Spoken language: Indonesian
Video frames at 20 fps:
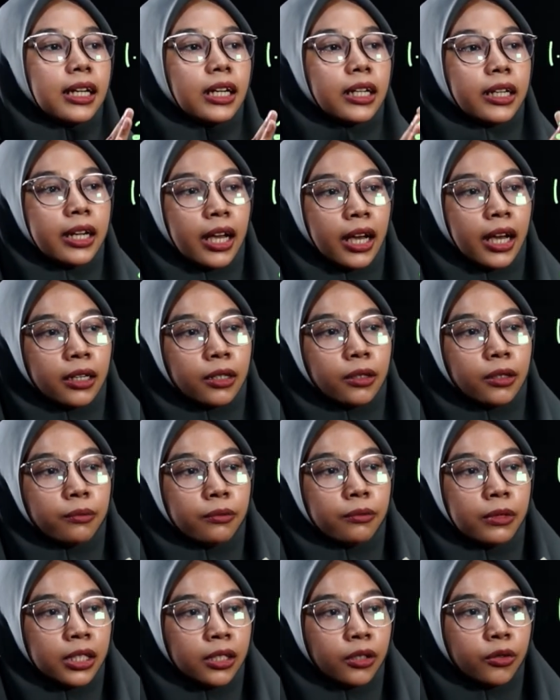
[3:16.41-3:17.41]
dan
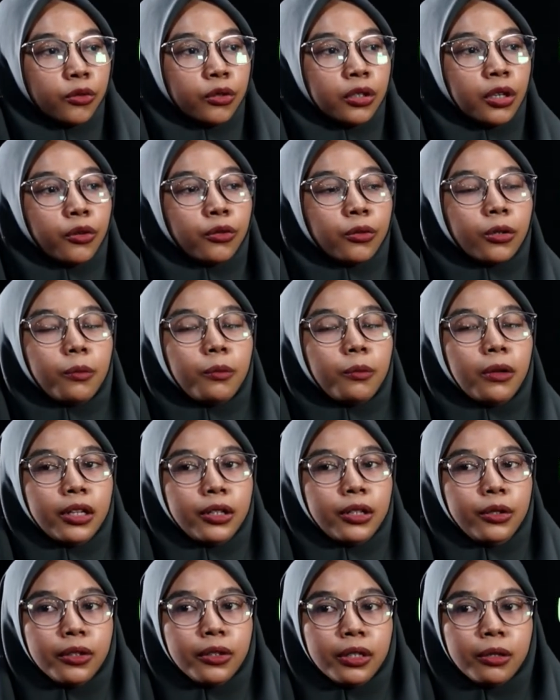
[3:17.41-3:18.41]
bisa juga untuk
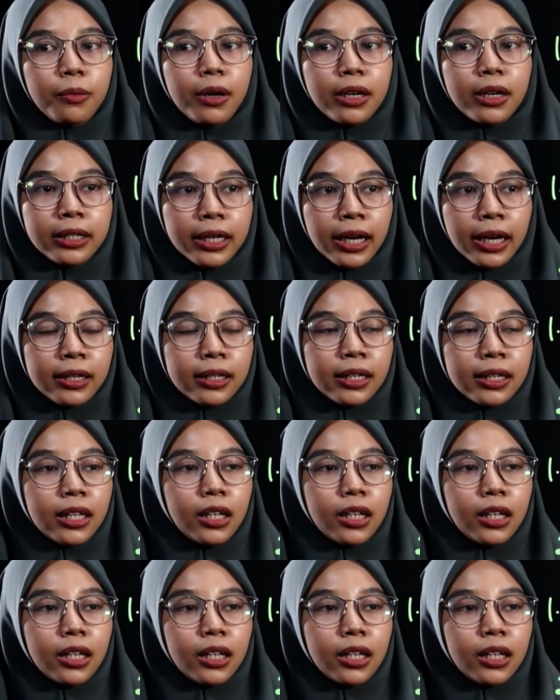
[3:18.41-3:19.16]
melindungi bagian